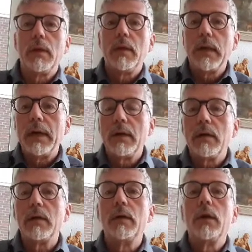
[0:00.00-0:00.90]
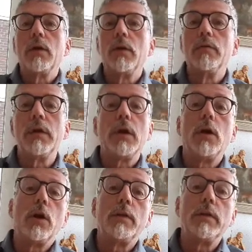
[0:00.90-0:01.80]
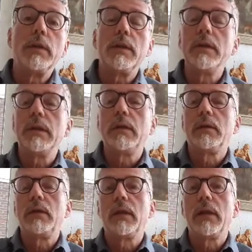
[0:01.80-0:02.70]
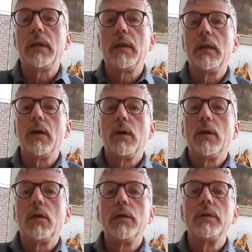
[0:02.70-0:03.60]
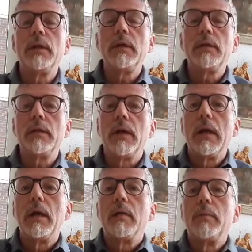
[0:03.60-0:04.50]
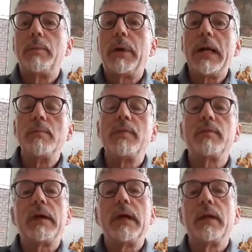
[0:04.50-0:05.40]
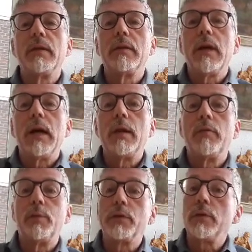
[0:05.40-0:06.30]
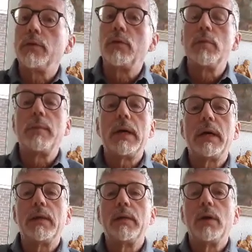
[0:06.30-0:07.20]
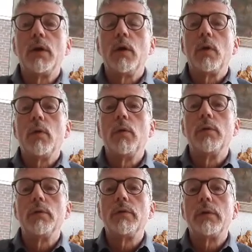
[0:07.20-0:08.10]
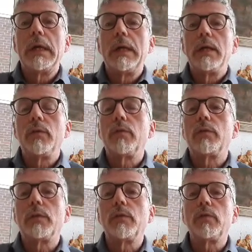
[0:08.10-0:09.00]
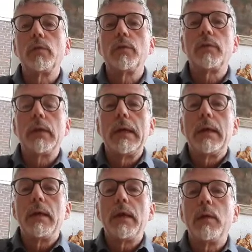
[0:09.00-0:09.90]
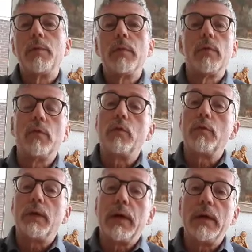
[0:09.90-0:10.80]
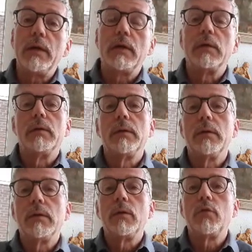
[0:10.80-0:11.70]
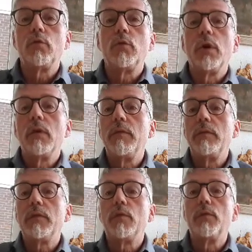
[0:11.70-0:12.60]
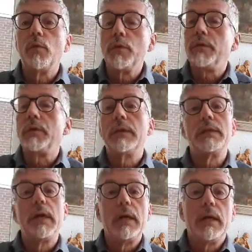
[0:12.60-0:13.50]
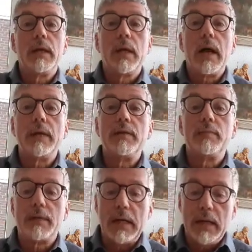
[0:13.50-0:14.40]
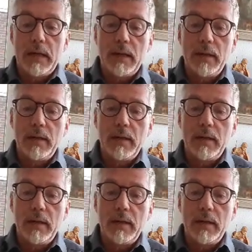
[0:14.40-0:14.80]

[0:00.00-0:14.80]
Leider können wir heute nicht in die Kirche gehen, können nicht mit Palmzweigen eine Prozession machen und Jesus Christus eben so verehren, so wie wir es gewohnt sind an diesem Tag.